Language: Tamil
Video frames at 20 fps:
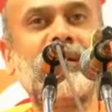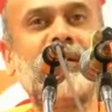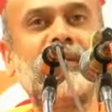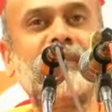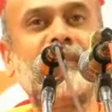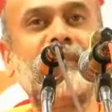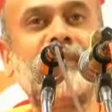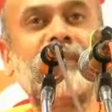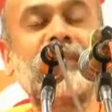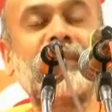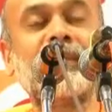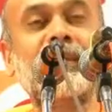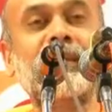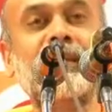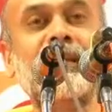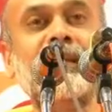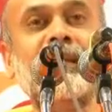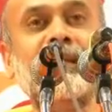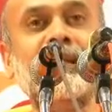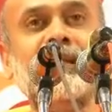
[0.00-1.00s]
என்றால்
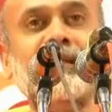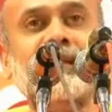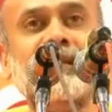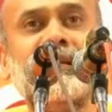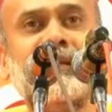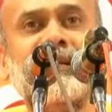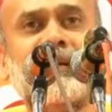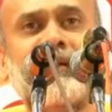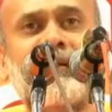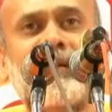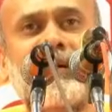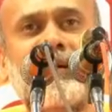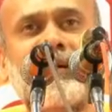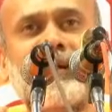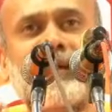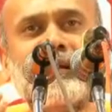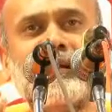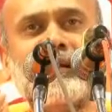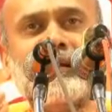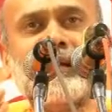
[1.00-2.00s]
இந்த
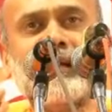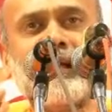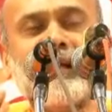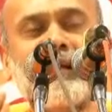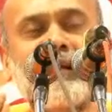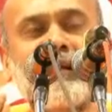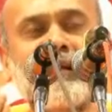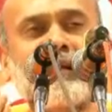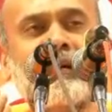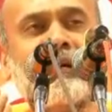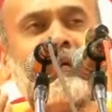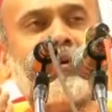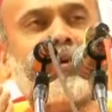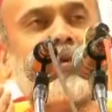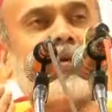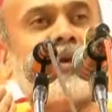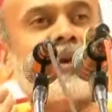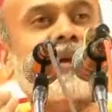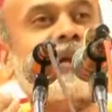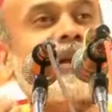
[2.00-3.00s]
ஞானத்தை
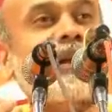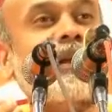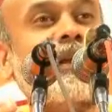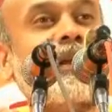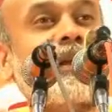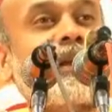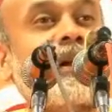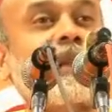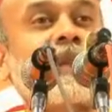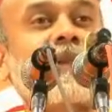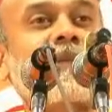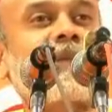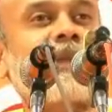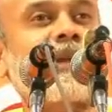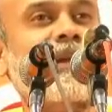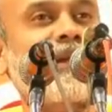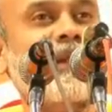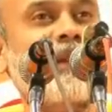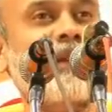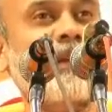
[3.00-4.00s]
எல்லாம் கொடுக்கிற
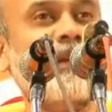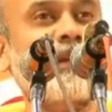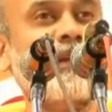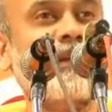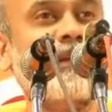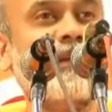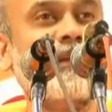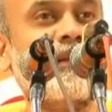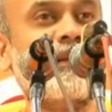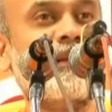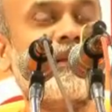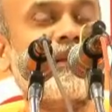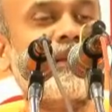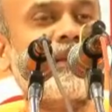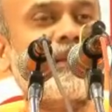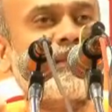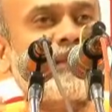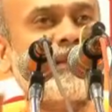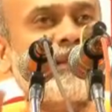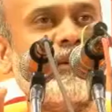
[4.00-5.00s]
கருவிகளை
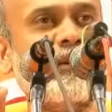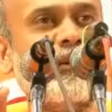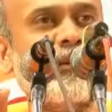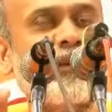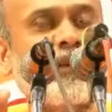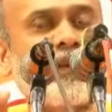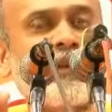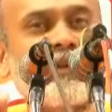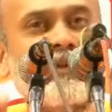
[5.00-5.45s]
எந்த